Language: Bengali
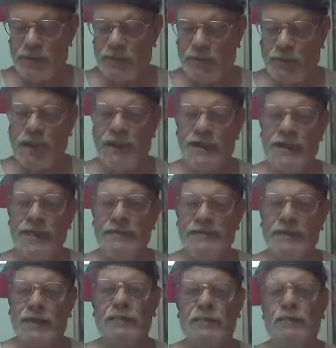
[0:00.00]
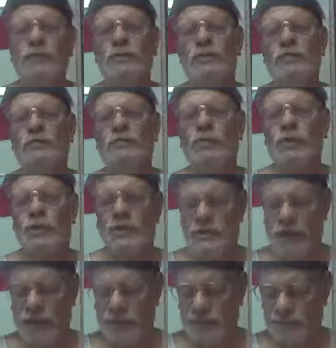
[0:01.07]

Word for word: পায়রা যেন মরে যায়